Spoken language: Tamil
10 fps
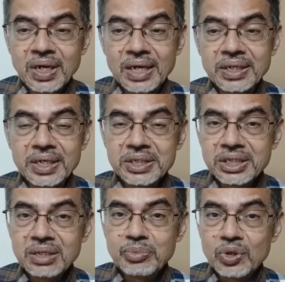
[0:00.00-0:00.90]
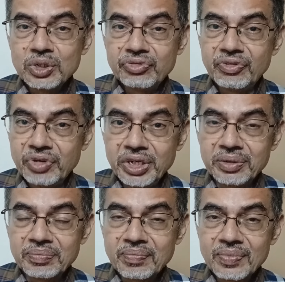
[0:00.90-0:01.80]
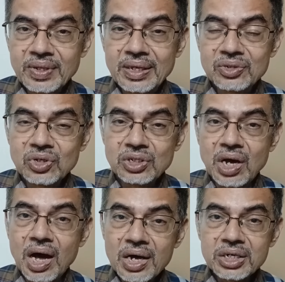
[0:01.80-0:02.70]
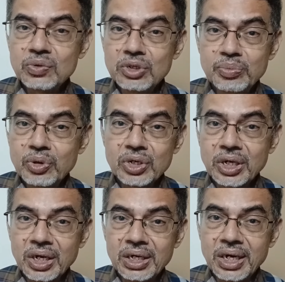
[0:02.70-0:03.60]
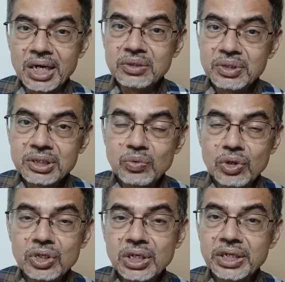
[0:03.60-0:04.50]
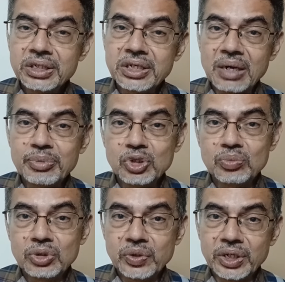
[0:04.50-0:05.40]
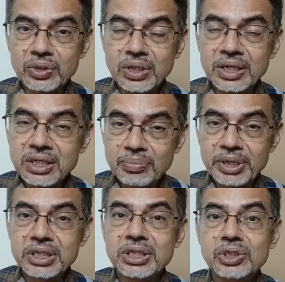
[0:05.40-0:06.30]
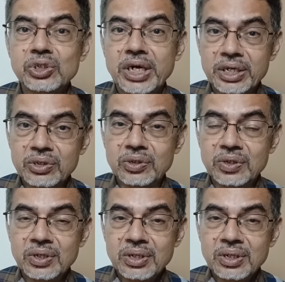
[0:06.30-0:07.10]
அந்த அடிஷ்னல் நம்பர் வந்து ஃபிஃப்டீன் ஸோ அந்த ஆறுன்னு ஒன்று போட்டிருக்காரு இல்லையா அது வந்து ஒன்றுலேருந்து நாற்பத்தொம்போது வரைக்கும் அதில் பதினஞ்சும் அடங்கும்